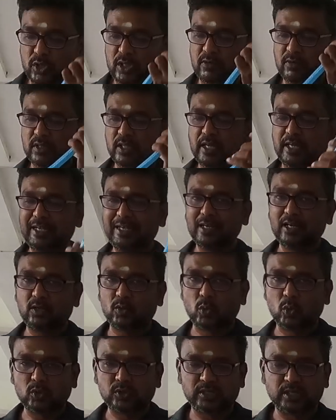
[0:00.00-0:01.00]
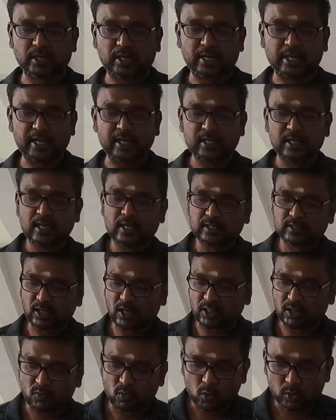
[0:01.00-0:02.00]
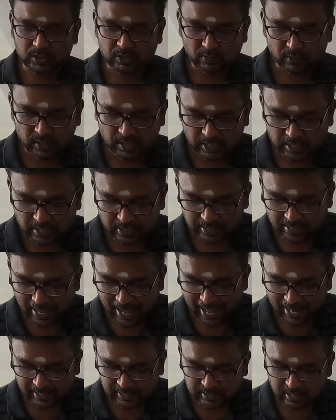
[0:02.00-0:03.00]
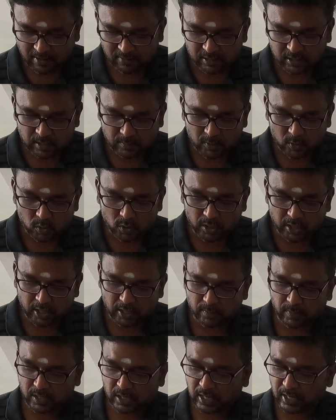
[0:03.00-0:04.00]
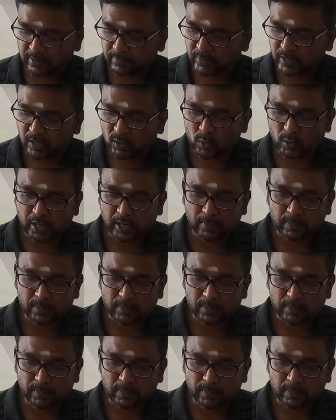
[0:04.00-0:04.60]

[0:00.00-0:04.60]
கொடுத்த வந்து இன்லெட் ஓஸ் இருக்கு இல்லையா ஸோ அந்த ஓஸை வந்து இதில் டேரெக்டாக வந்து நம்ம கொடுக்குறதுக்கு பதிலாக இவங்க